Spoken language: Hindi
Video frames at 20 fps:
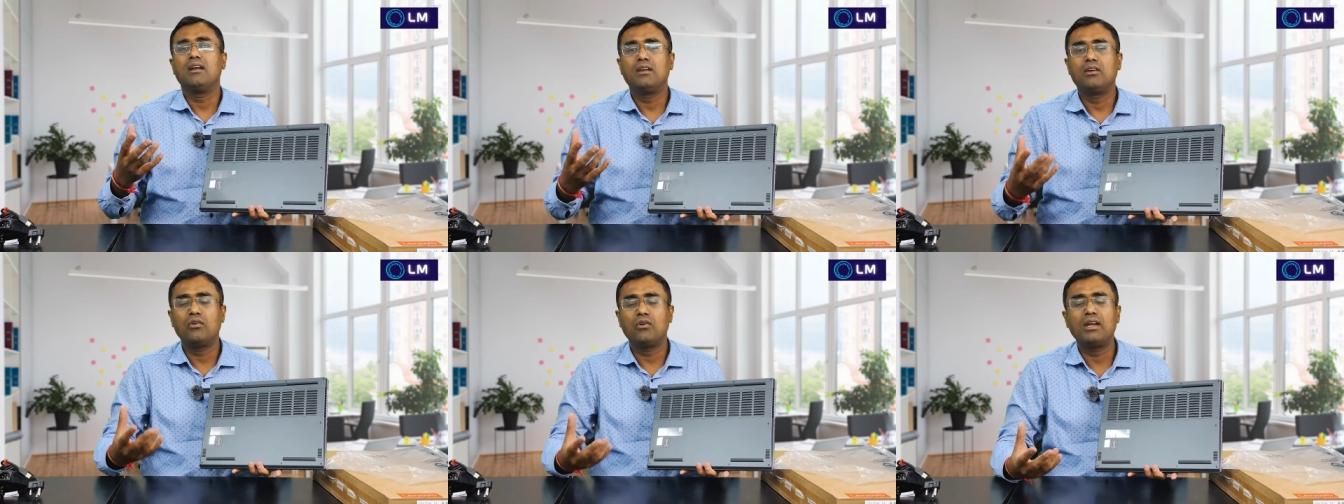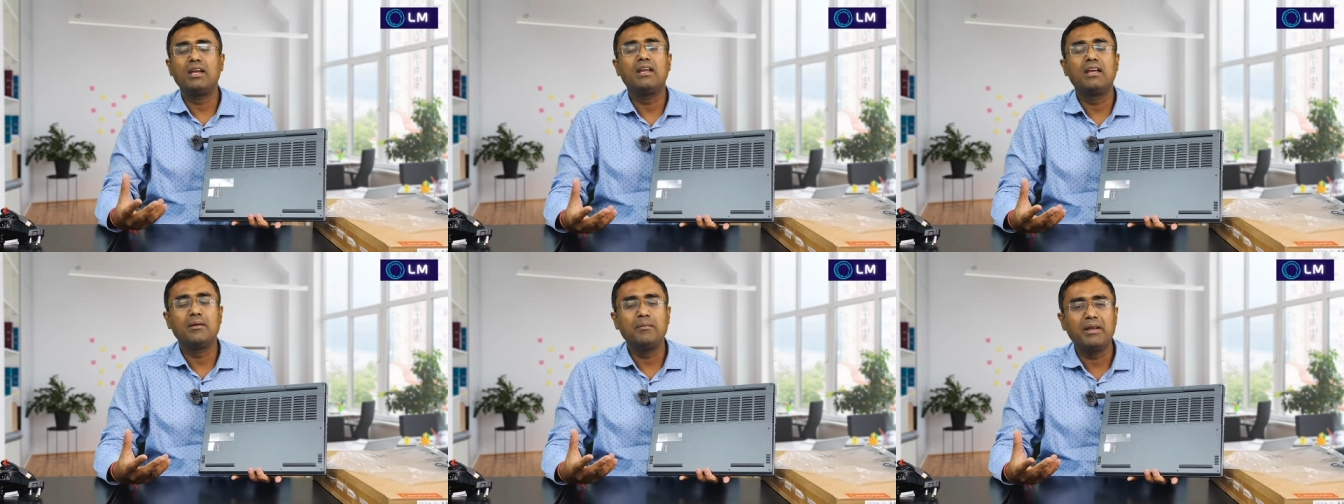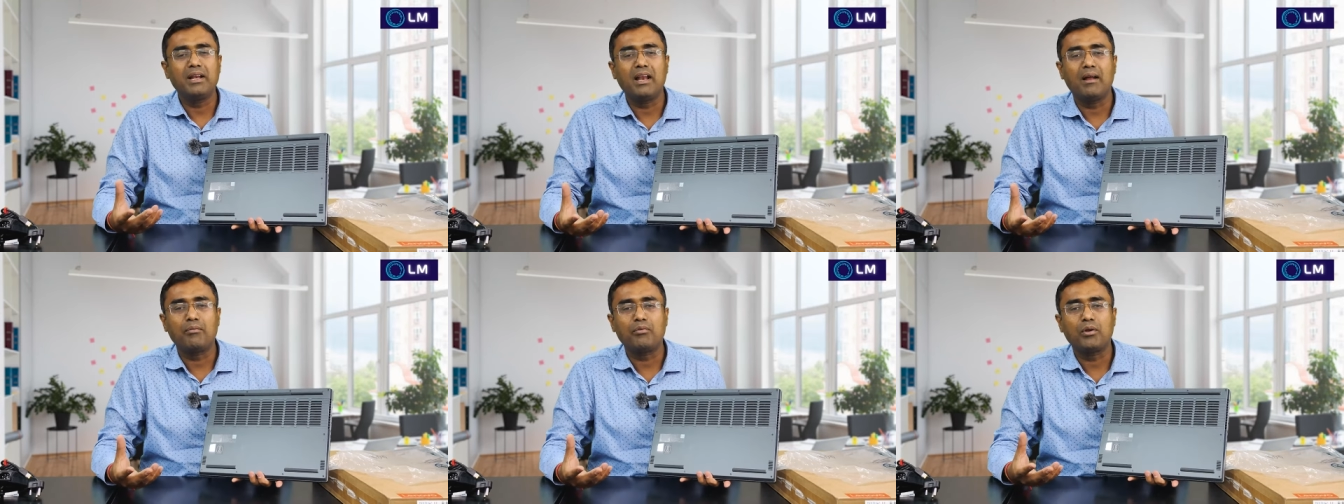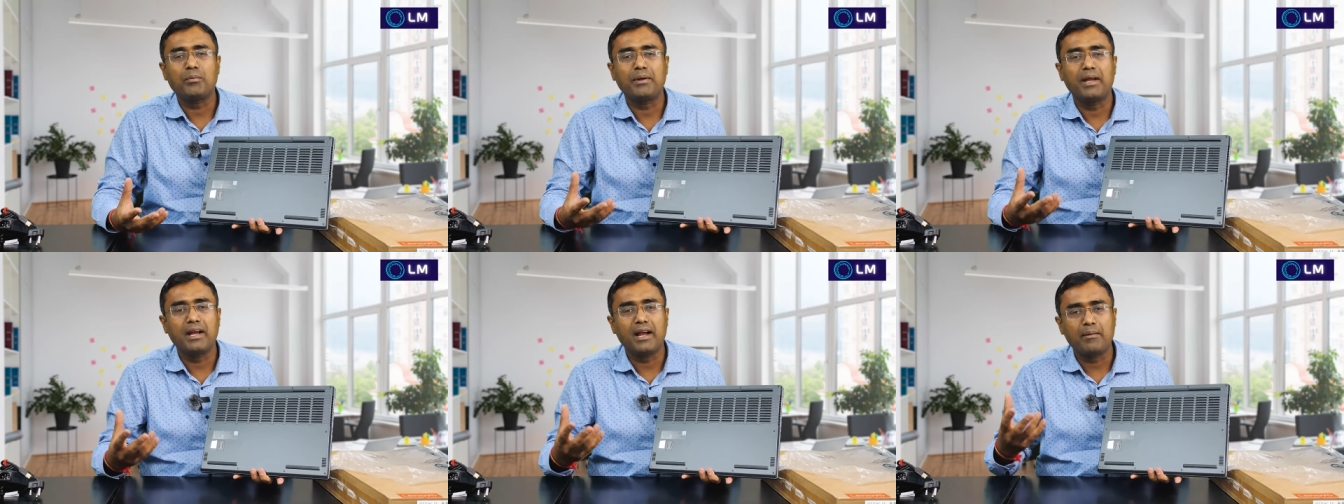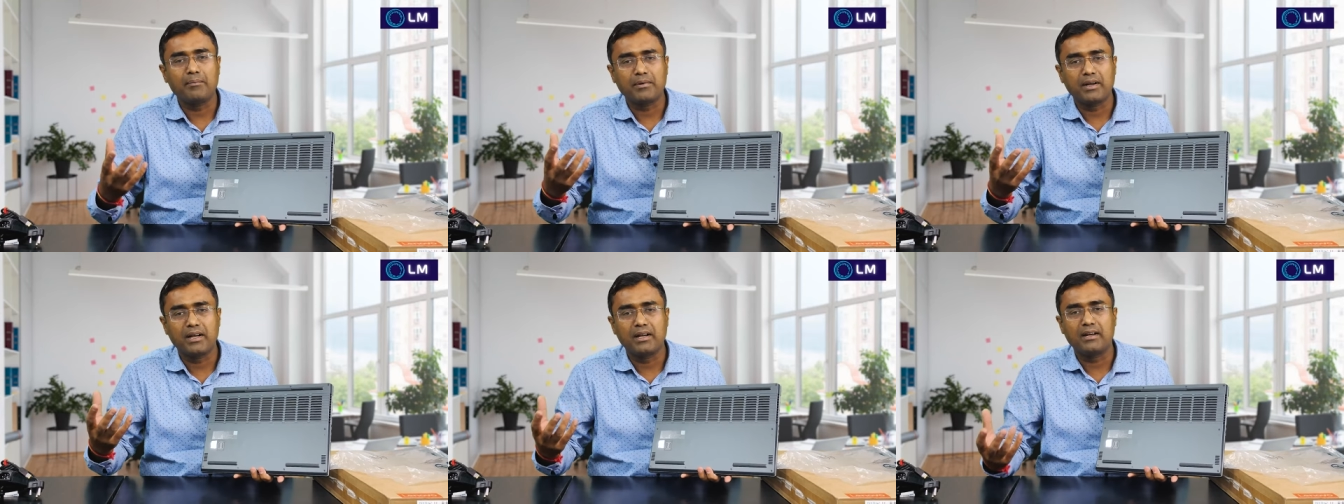क्योंकि गेमिंग लैपटॉप है
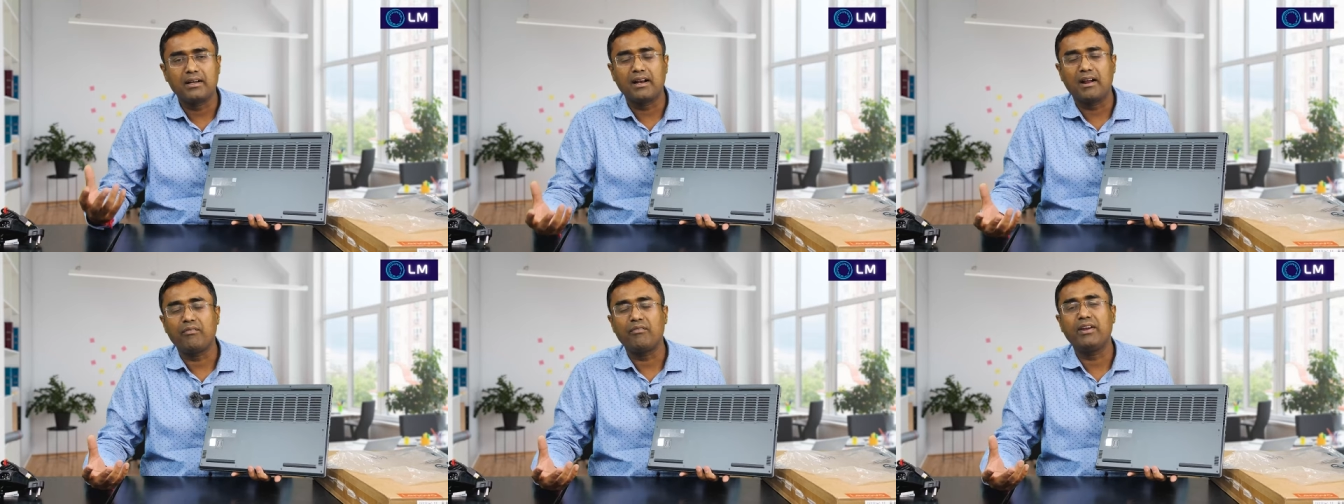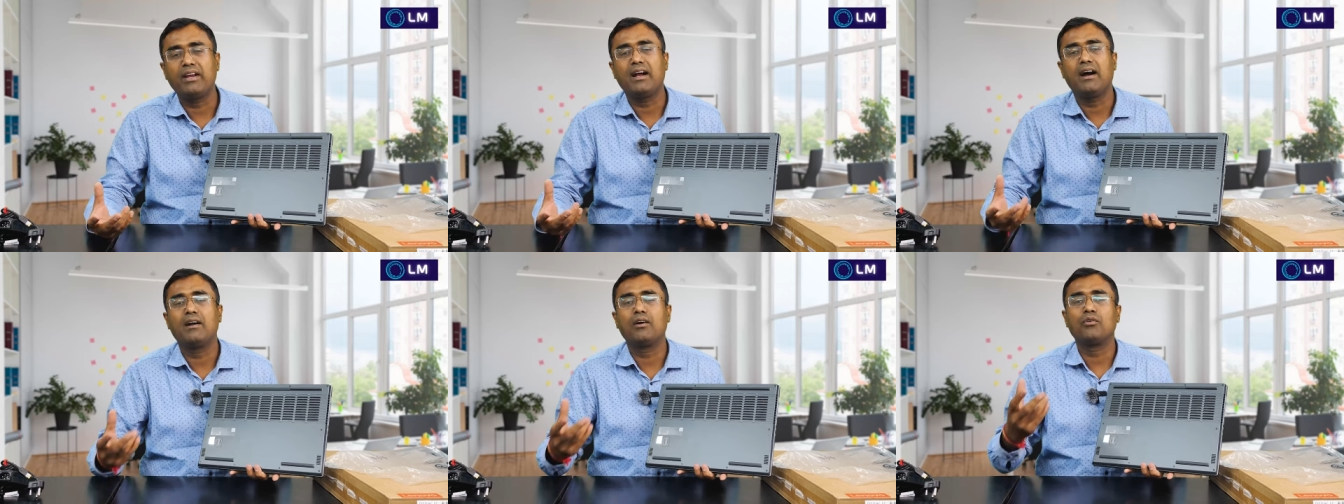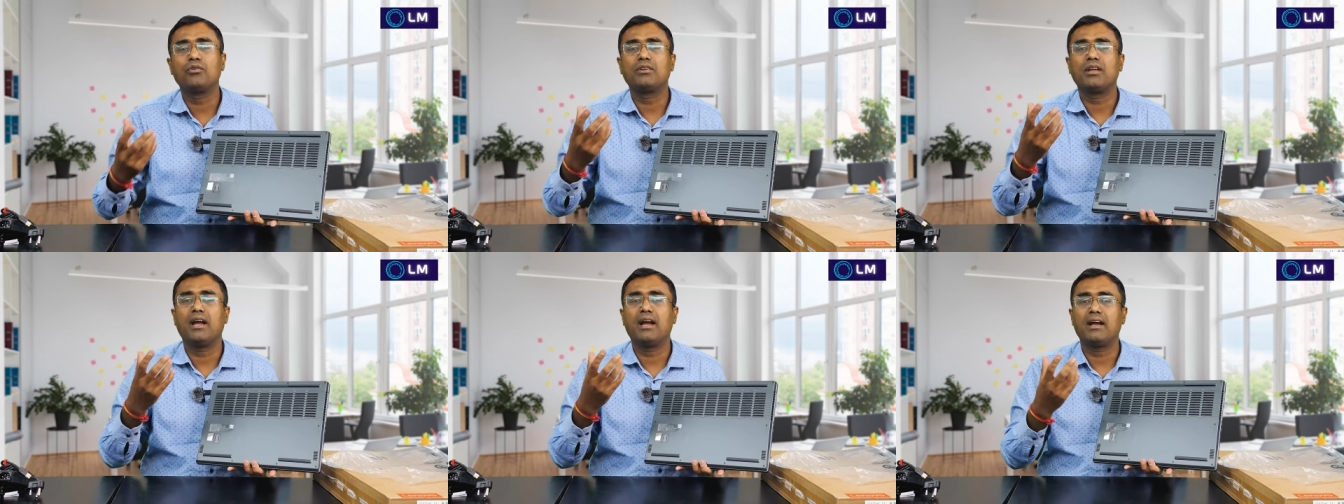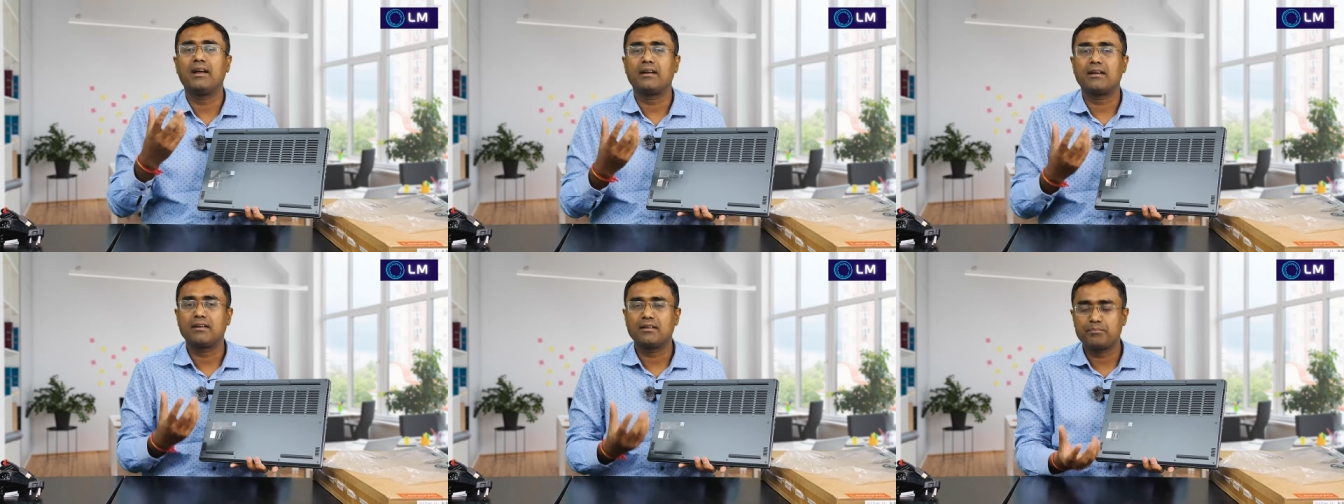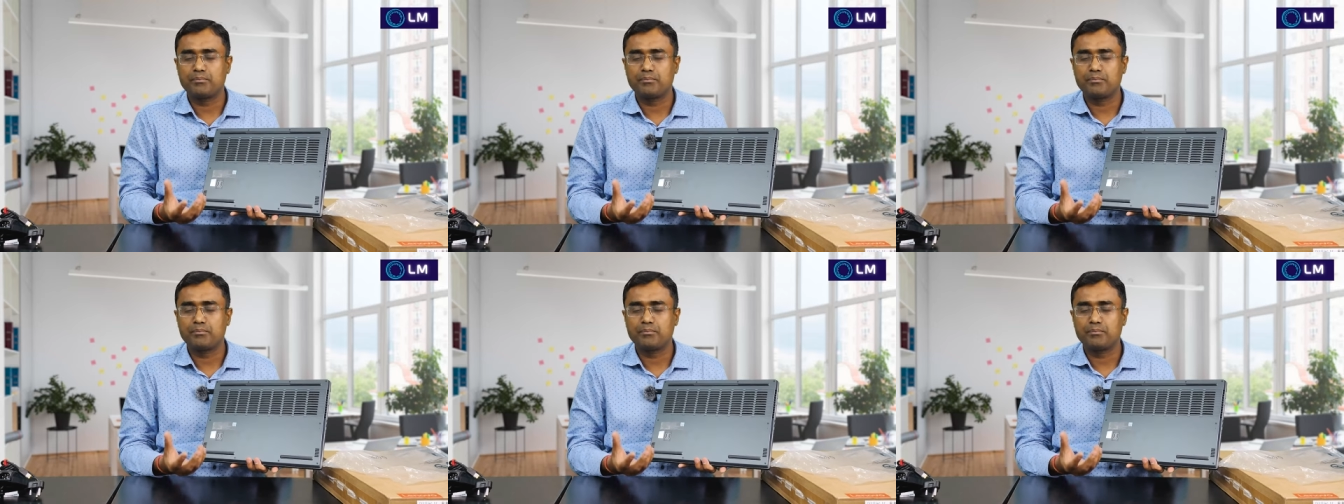आपका ग्राफिक कार्ड होता है